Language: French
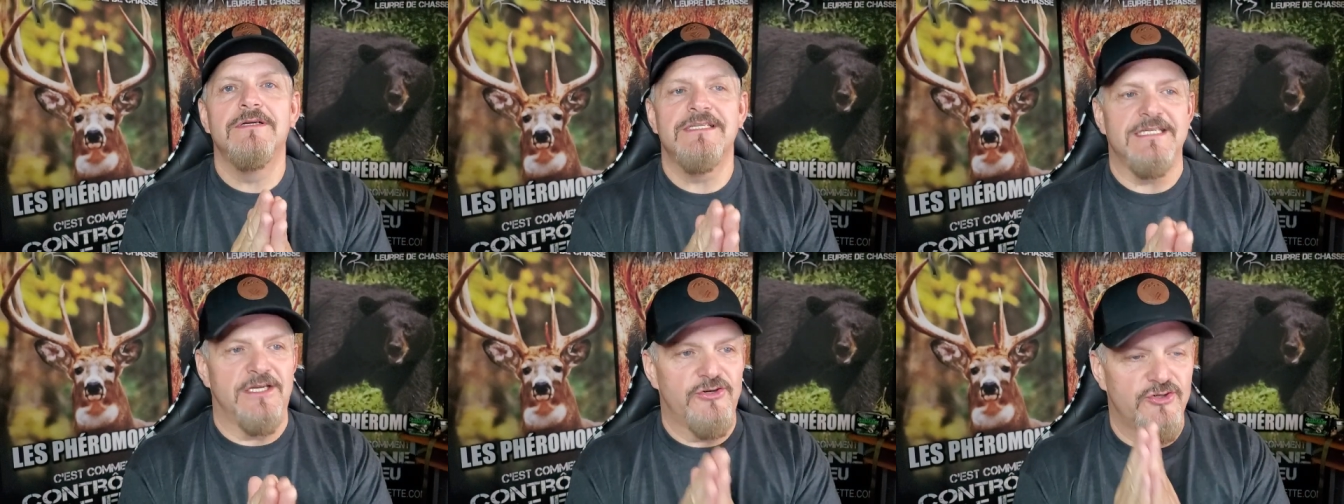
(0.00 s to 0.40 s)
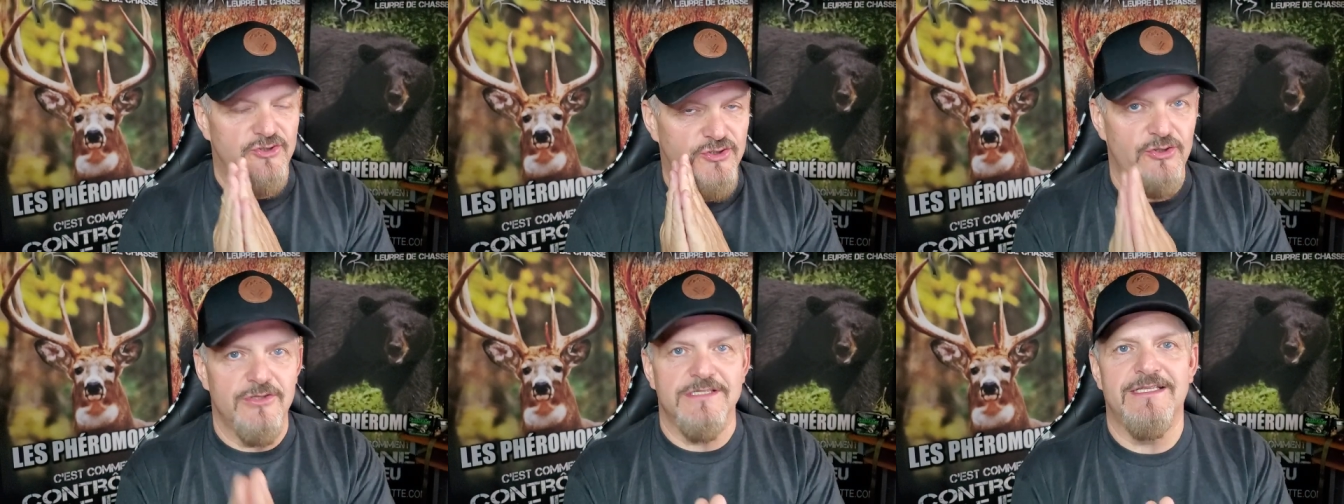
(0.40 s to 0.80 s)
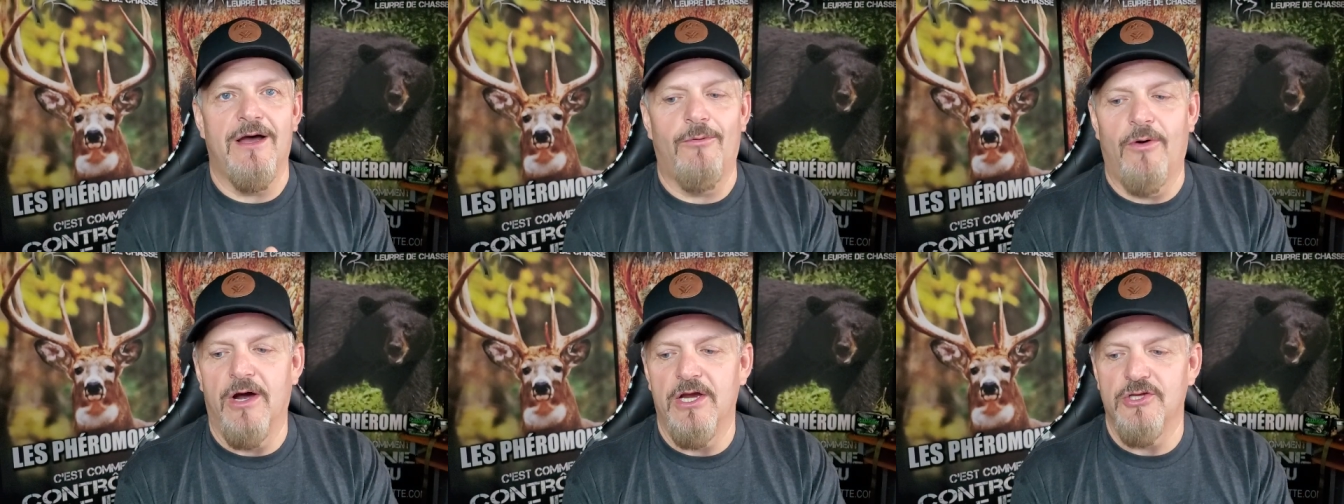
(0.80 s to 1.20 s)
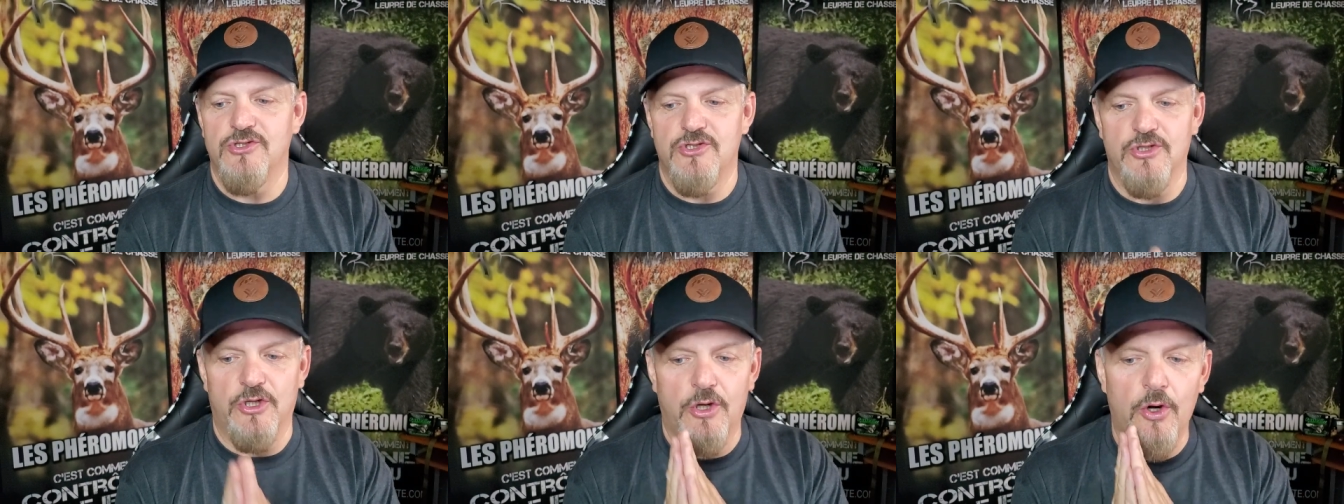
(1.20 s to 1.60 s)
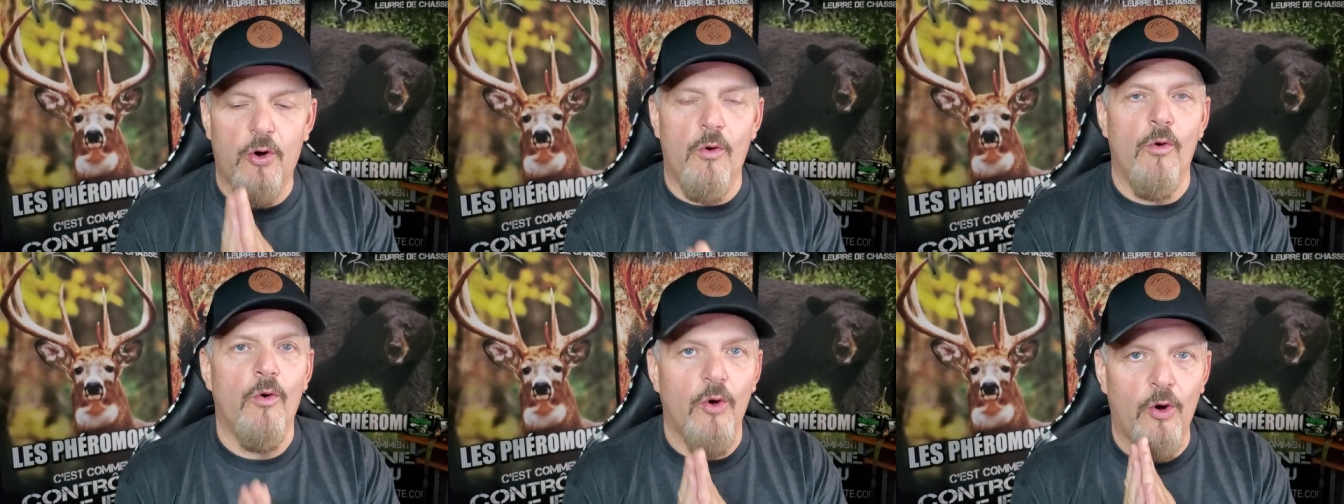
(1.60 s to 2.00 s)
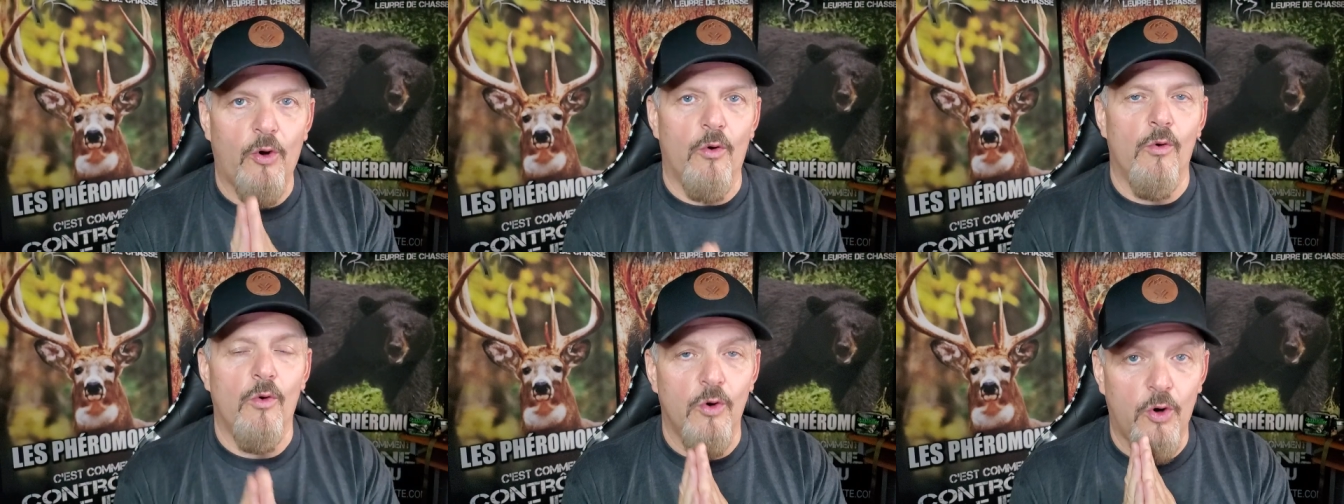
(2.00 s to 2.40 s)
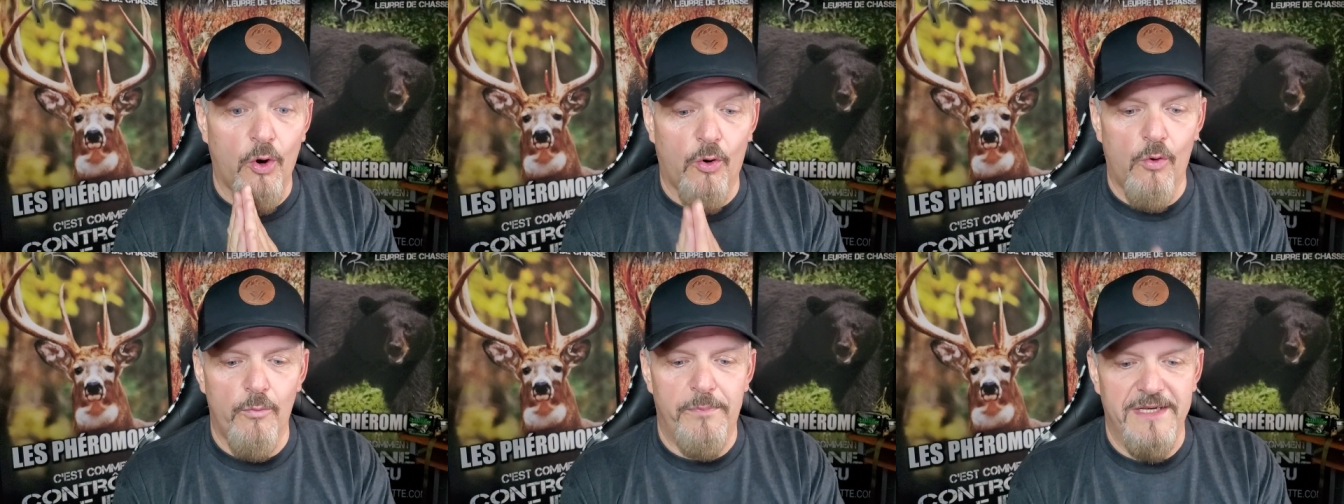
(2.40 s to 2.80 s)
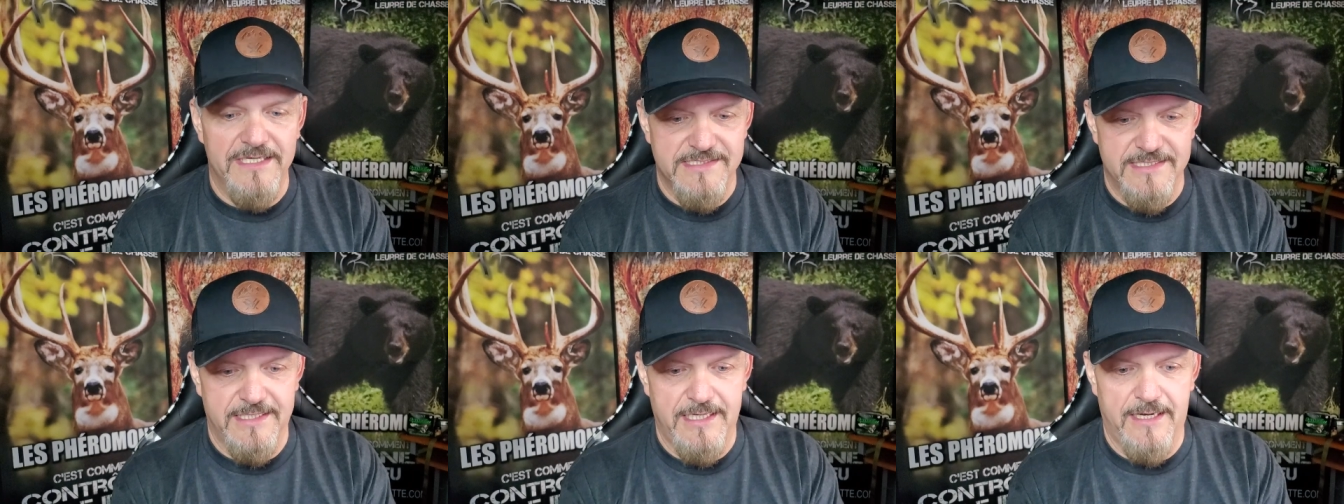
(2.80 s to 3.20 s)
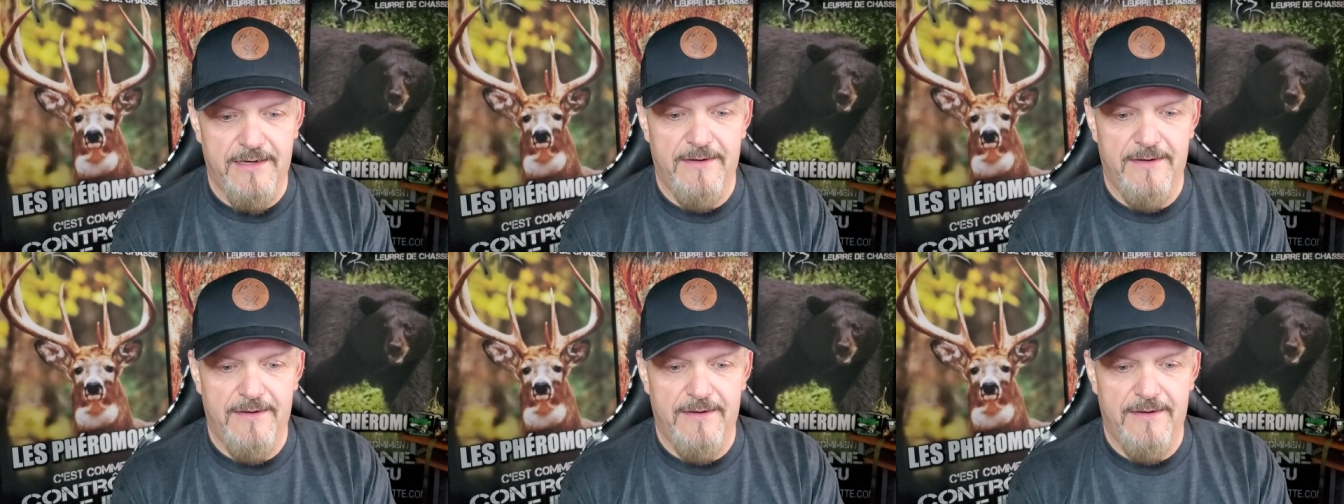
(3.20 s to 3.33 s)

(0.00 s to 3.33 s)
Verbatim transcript: c'est juste d'avoir du gros, gros, gros plaisir.